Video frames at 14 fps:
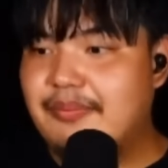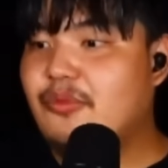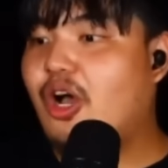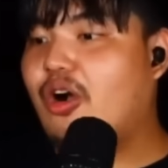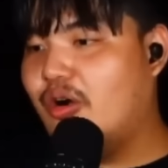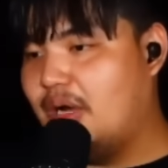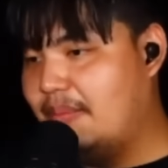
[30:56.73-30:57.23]

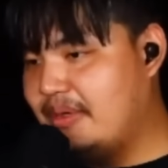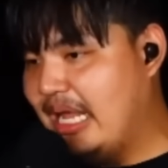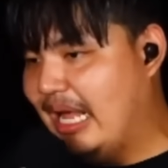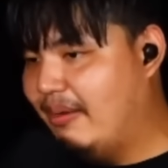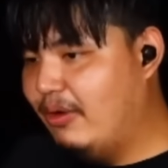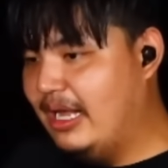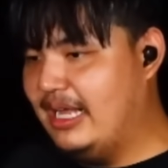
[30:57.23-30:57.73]
คำตอบของ
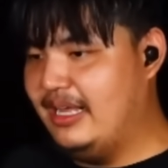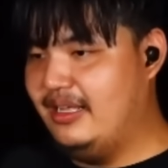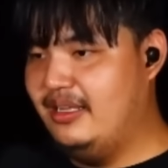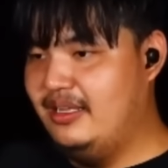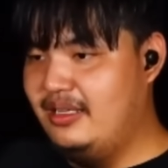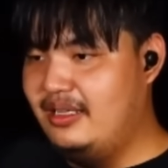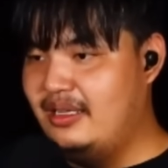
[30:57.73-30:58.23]
คำถามว่า
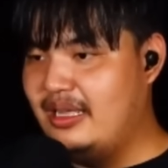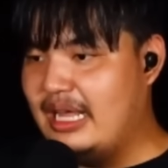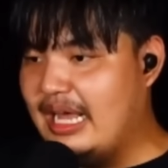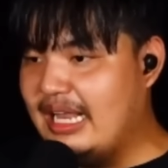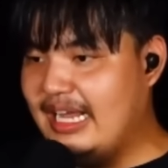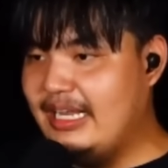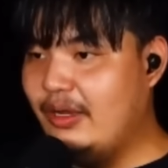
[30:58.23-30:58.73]

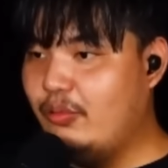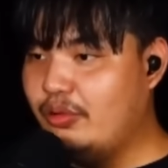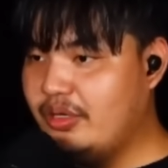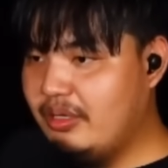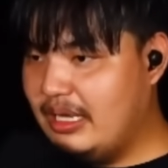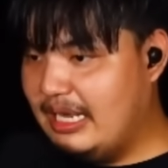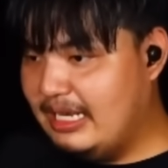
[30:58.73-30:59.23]
อะไรที่
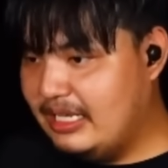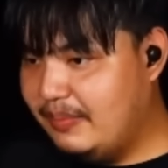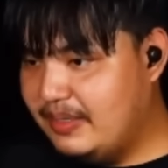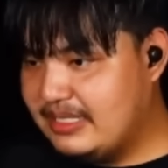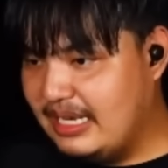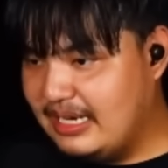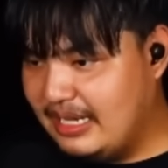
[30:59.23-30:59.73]
คุณอะไร
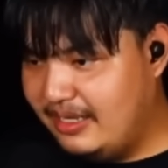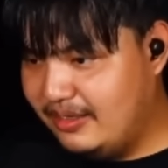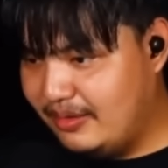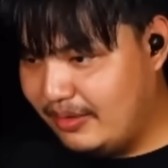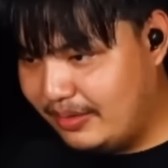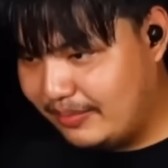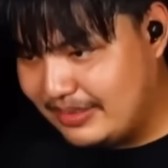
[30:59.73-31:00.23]
ที่พี่สัย
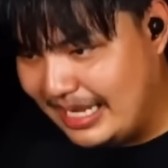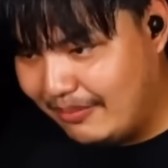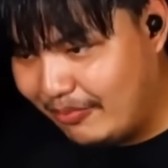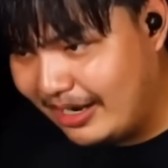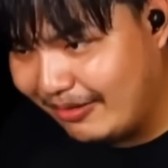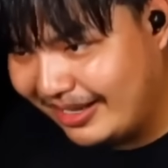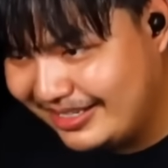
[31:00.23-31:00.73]
นะ
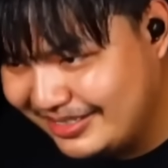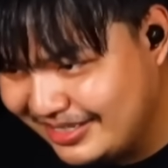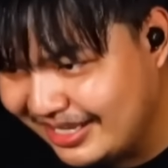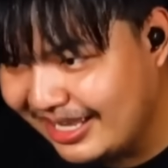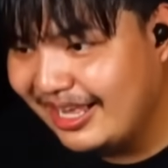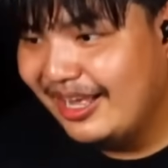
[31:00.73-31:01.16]
คำถามว่าอะไรวะ